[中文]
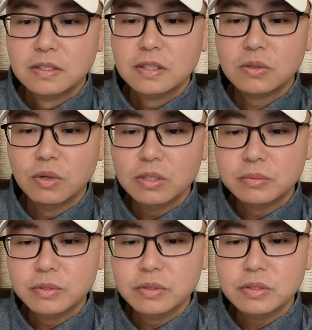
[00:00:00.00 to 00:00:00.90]
那国汉
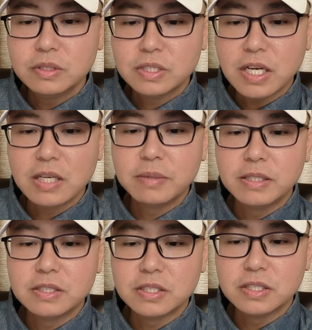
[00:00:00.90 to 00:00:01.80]
同军下一
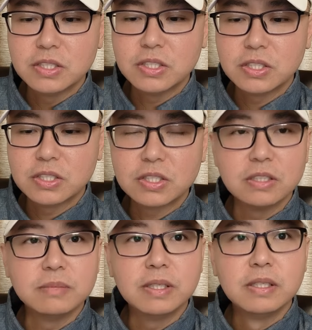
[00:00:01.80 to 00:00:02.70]
盘棋其实是
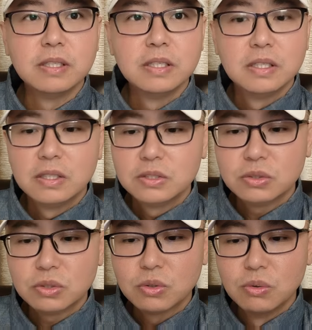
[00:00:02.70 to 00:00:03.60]
什么？就
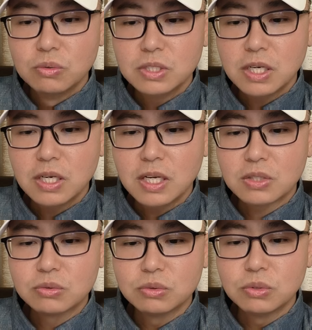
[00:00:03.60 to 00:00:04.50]
是攻占蜡
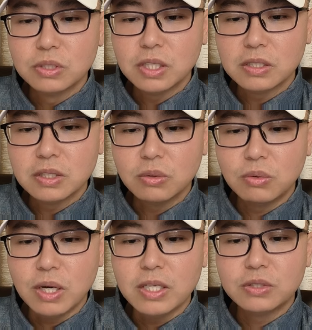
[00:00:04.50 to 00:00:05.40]
树，对当地
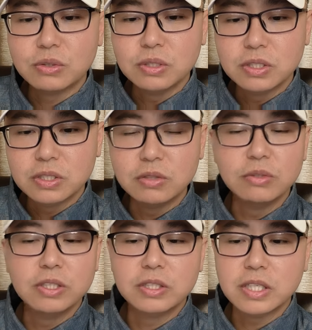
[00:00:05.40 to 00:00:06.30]
华裔群体是有
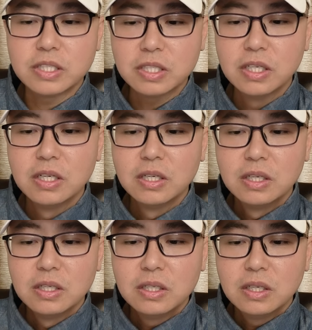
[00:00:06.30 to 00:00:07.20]
利，但是
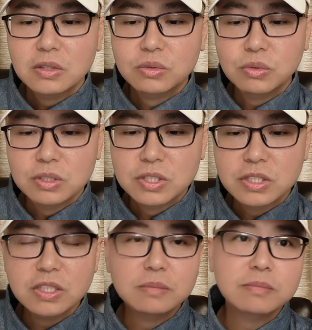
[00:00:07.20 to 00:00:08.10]
啊，如果
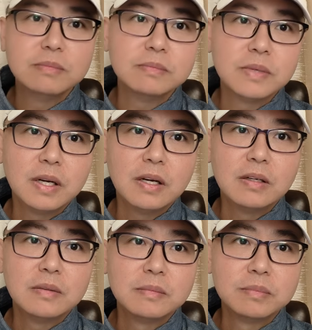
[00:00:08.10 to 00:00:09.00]
经营啊。
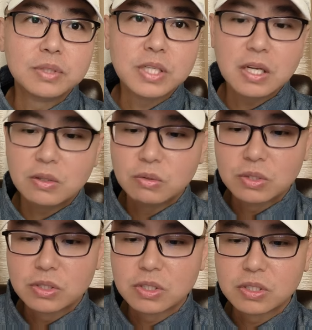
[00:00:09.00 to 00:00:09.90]
不善，或
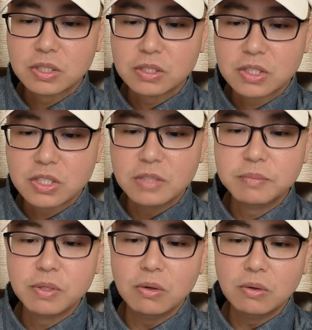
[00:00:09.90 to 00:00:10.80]
者是这个实力
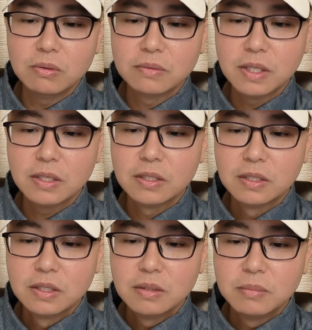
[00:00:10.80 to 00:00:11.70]
不够啊，
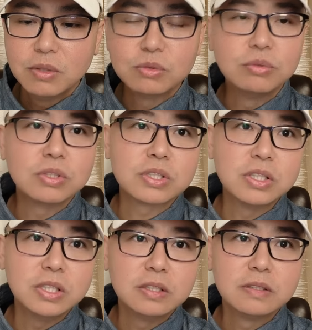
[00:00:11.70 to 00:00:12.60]
没有足够的实
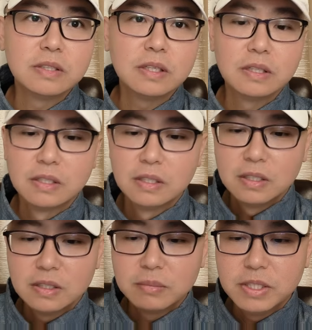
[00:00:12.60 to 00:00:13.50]
力啊，
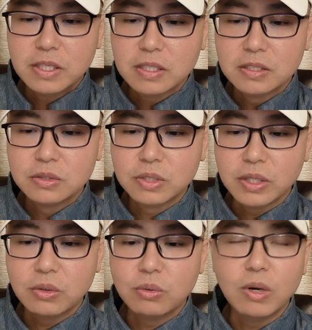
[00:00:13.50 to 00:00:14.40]
那么也可能就
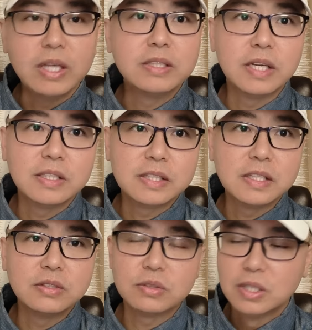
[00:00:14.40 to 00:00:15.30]
给华裔带来灾
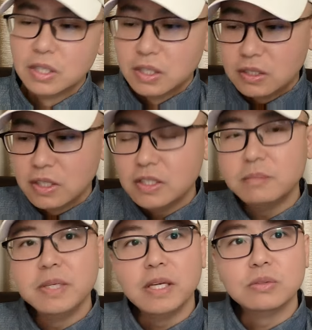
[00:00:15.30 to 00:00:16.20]
难。就是人家
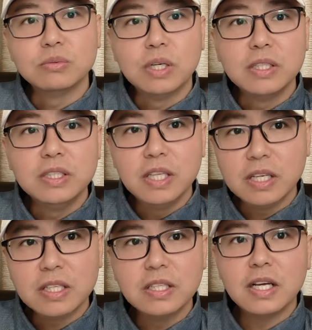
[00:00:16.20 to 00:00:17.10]
缅族人一
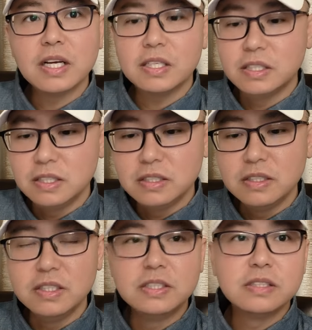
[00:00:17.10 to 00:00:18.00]
旦一旦看你，
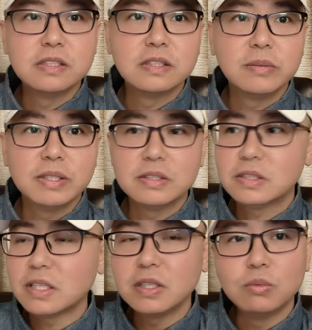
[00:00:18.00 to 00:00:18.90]
你对吧？就是
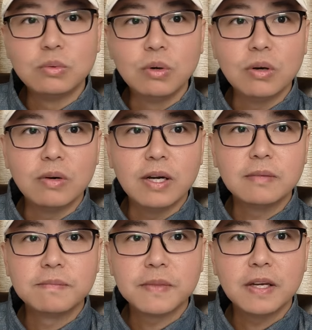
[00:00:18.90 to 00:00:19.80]
当年五胡乱
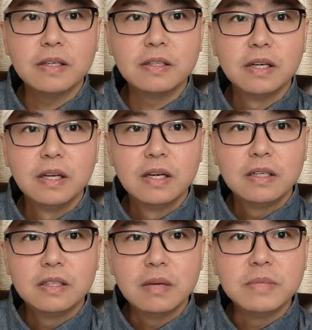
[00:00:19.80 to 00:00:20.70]
华啊，
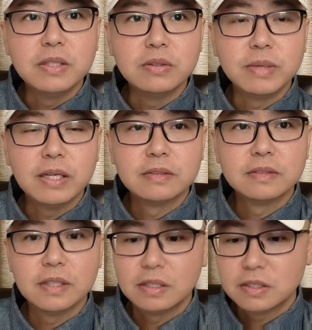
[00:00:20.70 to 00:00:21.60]
冉闵对吧？
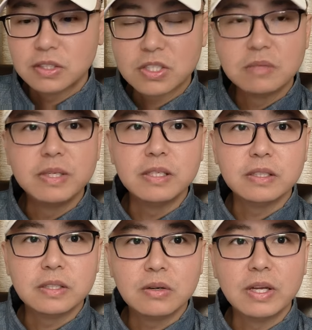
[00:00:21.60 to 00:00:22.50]
啊，这个石闵
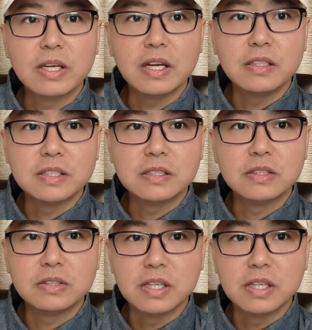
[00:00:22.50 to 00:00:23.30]
后来改姓叫